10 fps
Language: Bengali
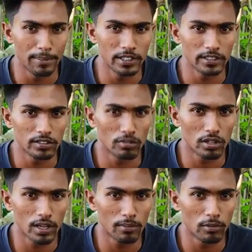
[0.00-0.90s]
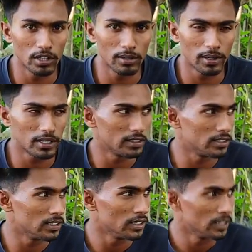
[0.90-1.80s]
বিশেষ কিছু কথা বলতে
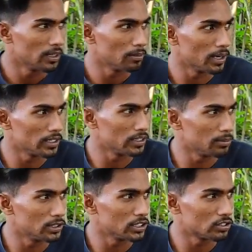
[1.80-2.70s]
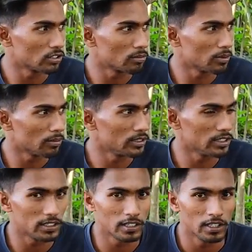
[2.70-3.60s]
পারতেছি বা এটি যে বিশেষ রকমভাবে
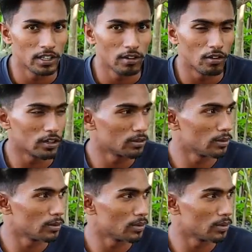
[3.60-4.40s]
যে এটি অন্য